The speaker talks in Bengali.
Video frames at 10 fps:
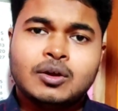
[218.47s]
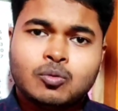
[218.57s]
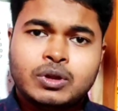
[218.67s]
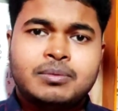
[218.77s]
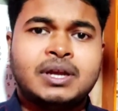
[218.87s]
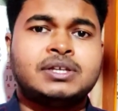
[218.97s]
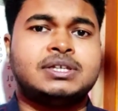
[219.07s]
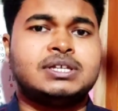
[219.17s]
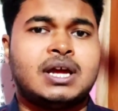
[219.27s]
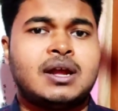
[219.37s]
কুড়ি বাইশ
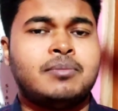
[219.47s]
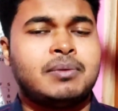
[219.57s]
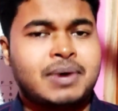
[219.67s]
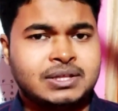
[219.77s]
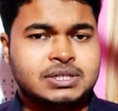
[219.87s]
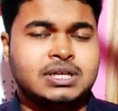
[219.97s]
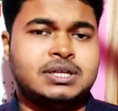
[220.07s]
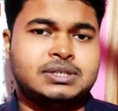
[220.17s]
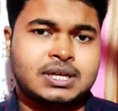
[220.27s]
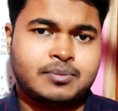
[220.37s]
সেশন আমরা মানছি
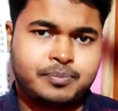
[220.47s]
যে